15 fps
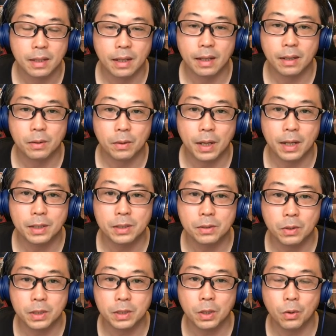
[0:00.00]
えっ、ー、と、来週
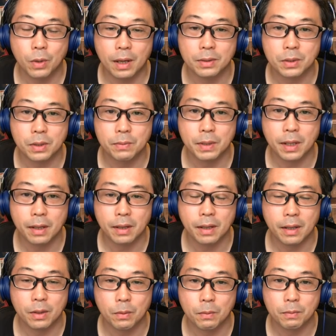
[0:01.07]
の授業はそういう意味で、
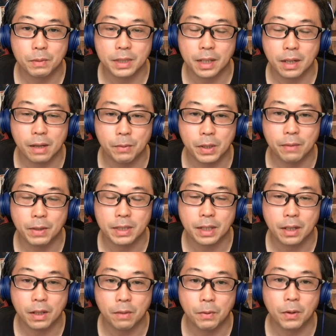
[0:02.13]
えっ、ー、と、前回も言いまし
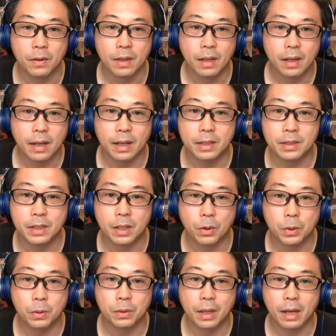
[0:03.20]
たけども、えー、質疑
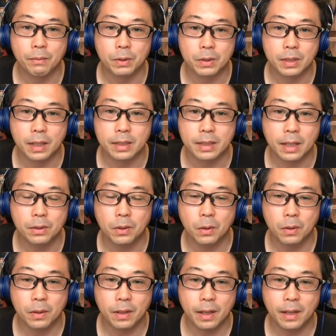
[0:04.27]
応答タイムとして、
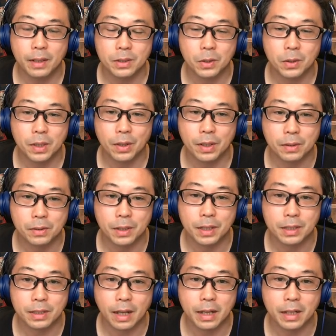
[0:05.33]
チャット、え上では
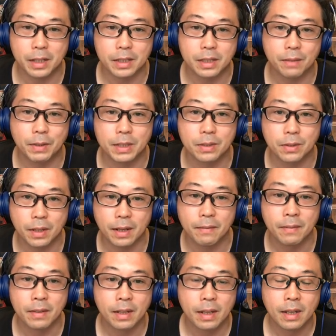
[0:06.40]
フラッシュ待機してますので、
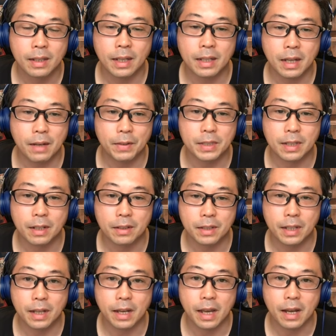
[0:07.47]
何かあればスラック
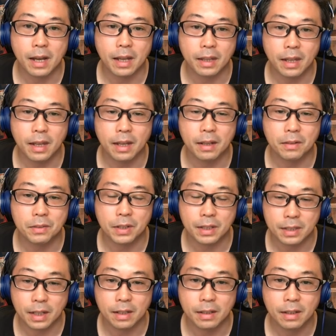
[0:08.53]
で投げかけてくだ
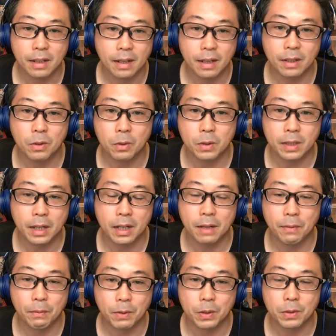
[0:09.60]
さい。え特になけ
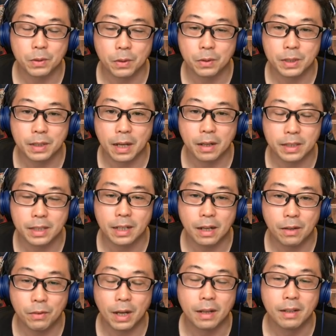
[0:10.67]
ればもうその時
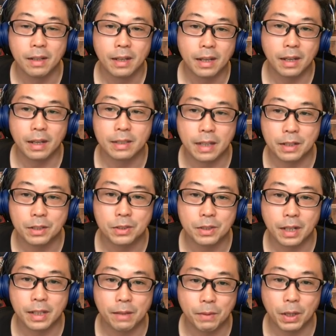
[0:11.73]
間は、え最終
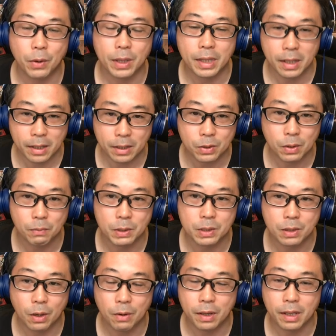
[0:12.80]
課題まだ終わってない人、もし
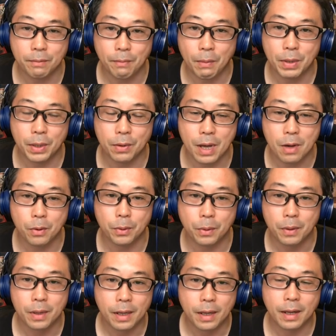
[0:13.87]
くは今までの過去
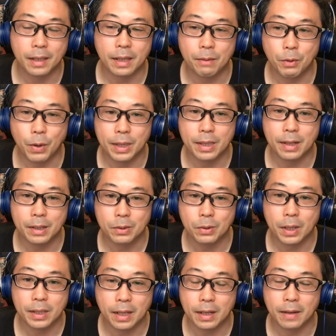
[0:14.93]
の課題も終わってない人
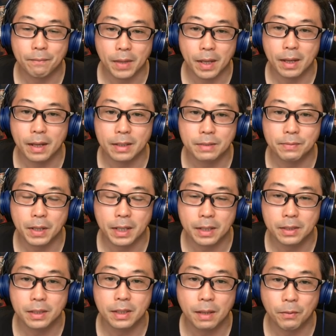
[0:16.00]
がいたら、え締め切
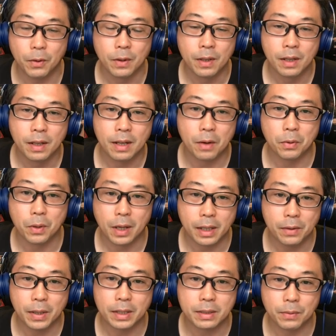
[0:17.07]
りすぎても過去の課
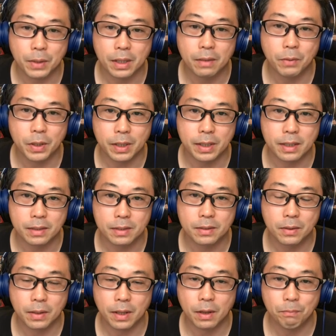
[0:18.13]
題を出してもらってもいいです
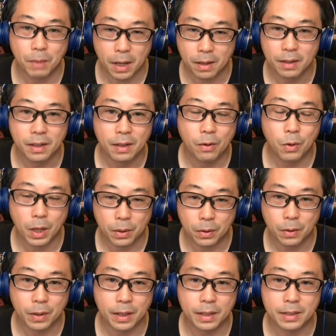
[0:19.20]
ので、まあ、他
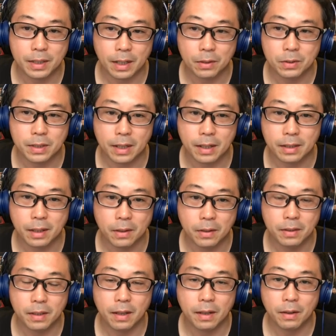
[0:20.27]
の、え時間の使い方、
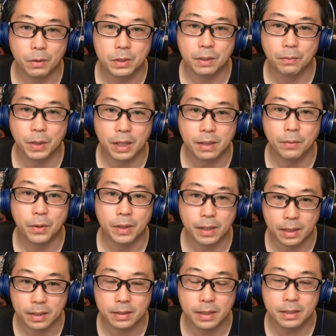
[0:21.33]
えをしてもらっても
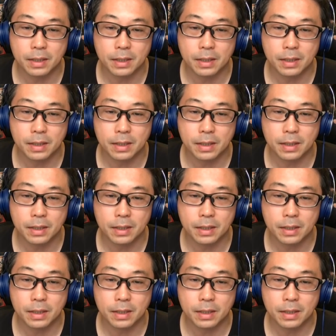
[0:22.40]
いいです。